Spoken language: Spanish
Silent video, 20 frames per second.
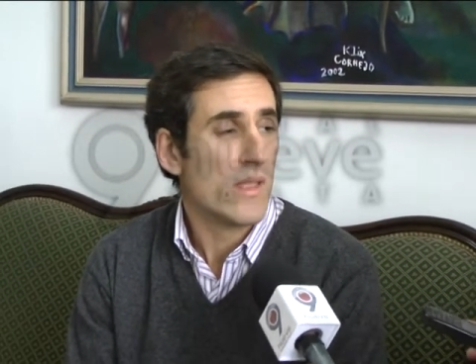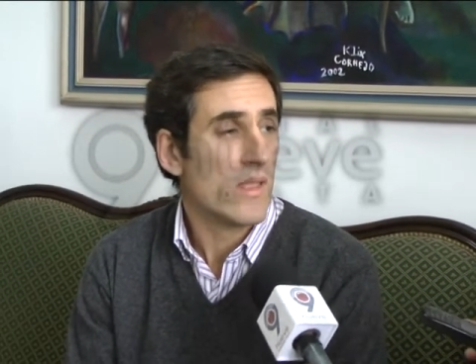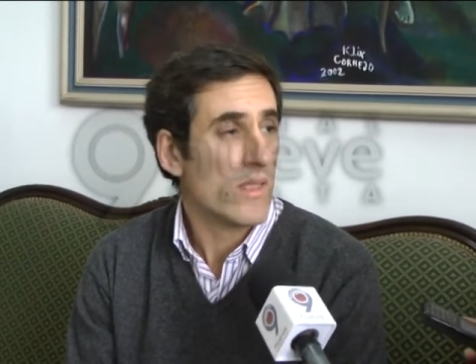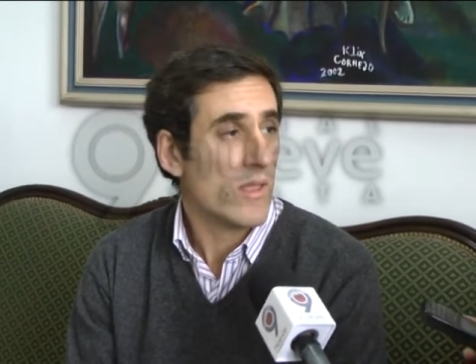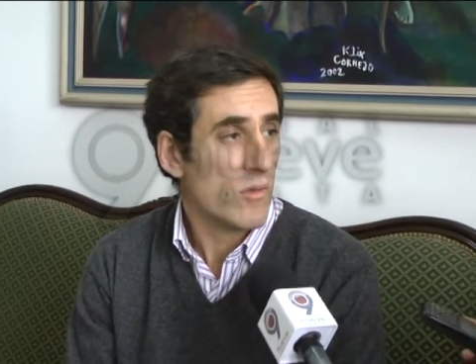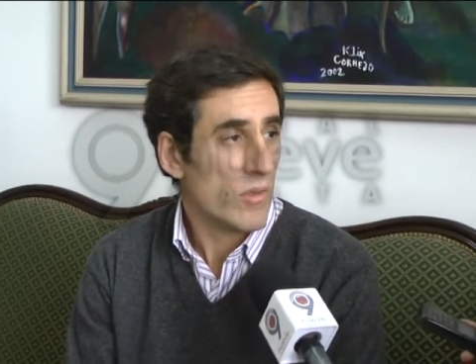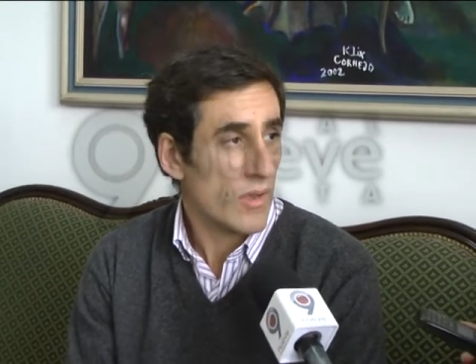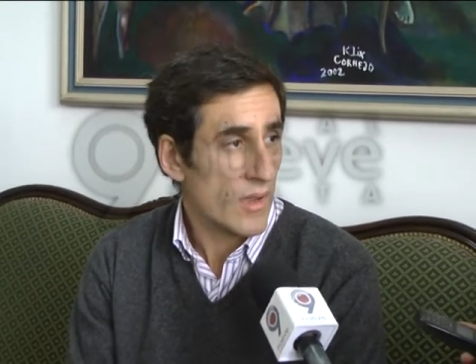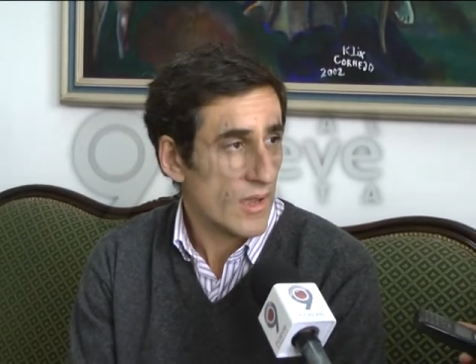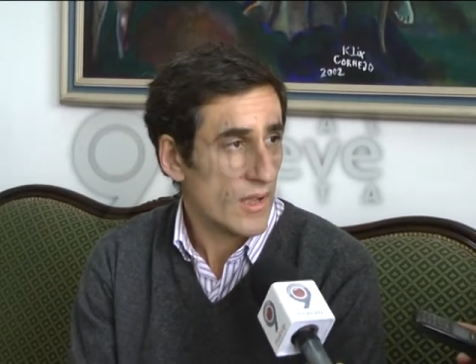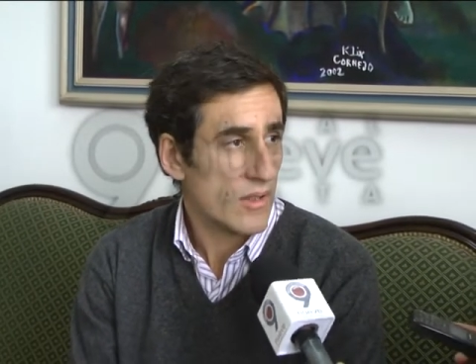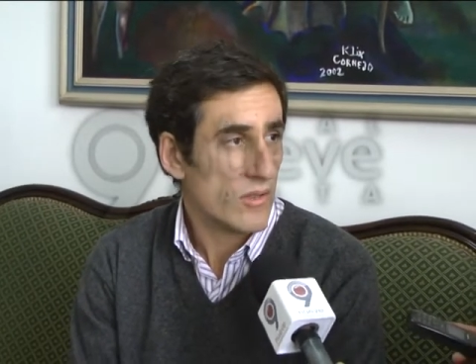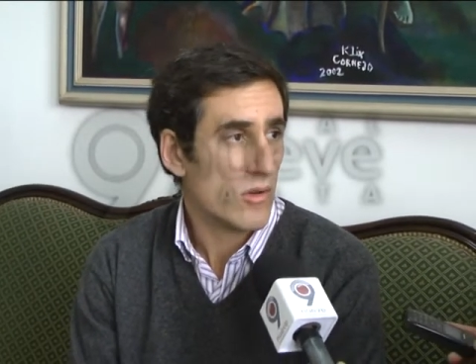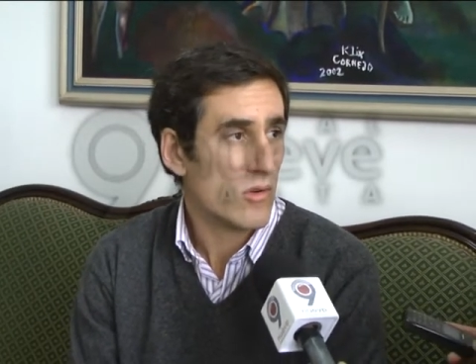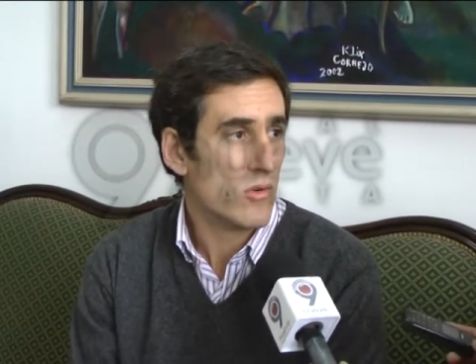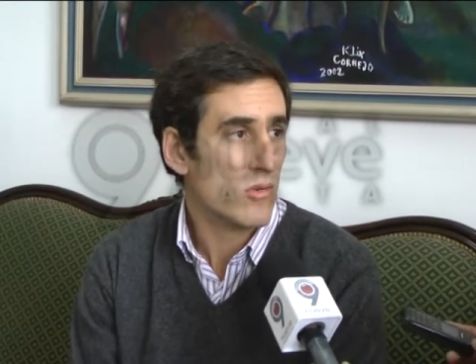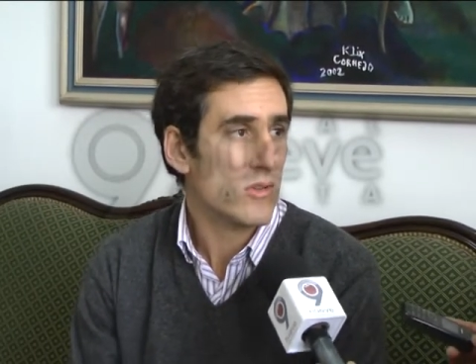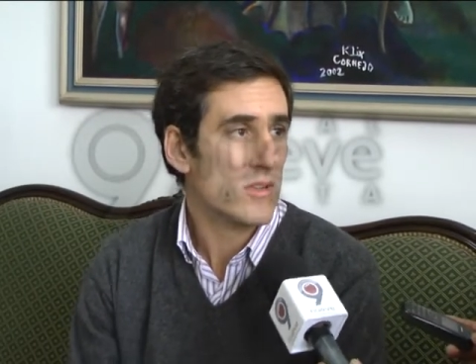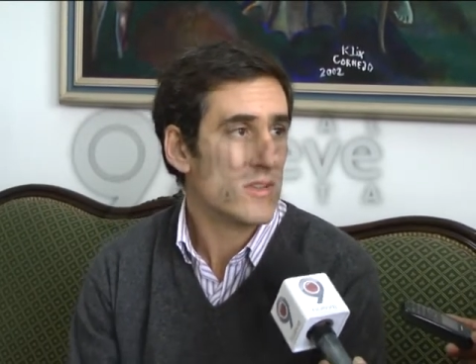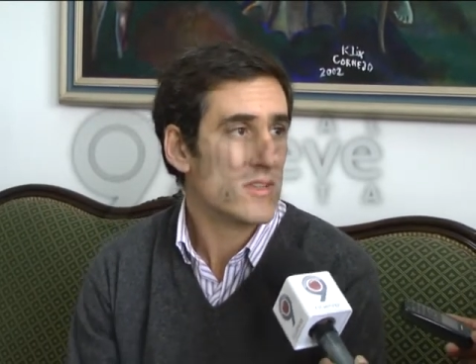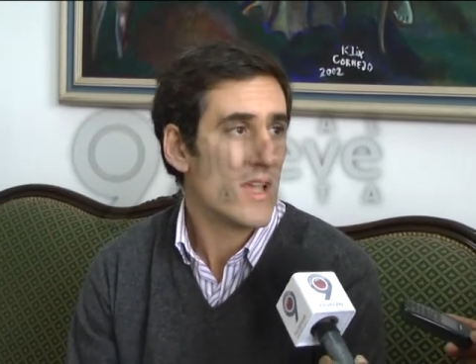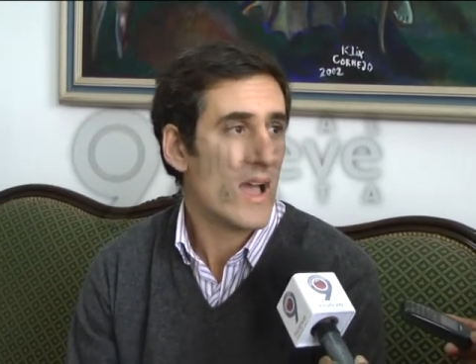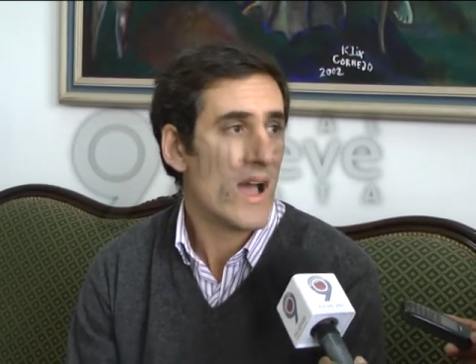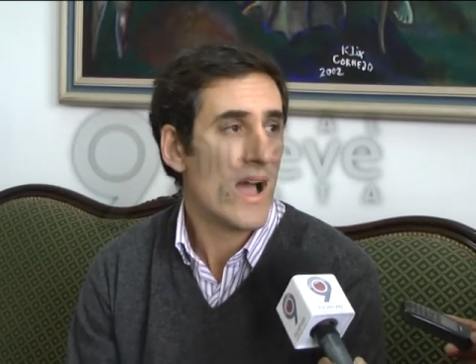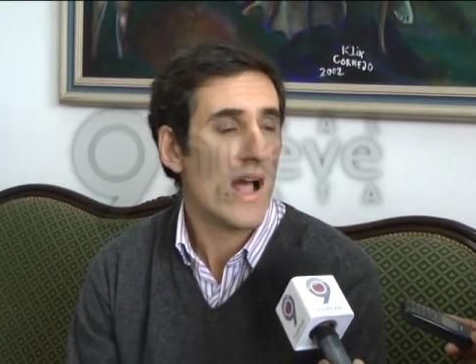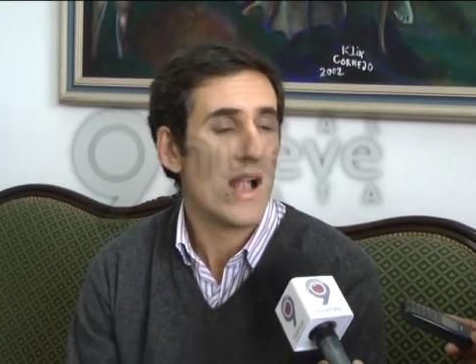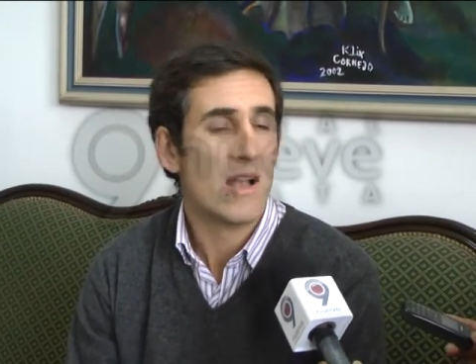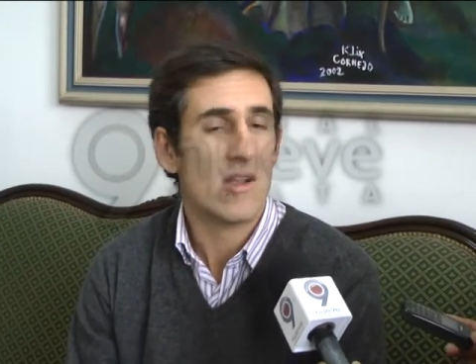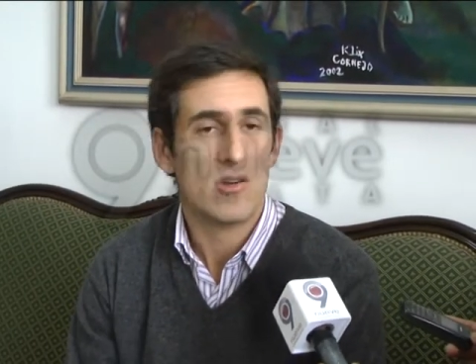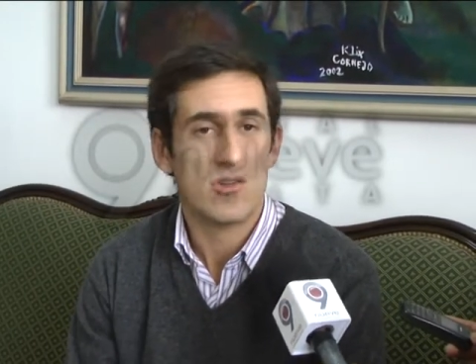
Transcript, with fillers: de deuda en gestión judicial,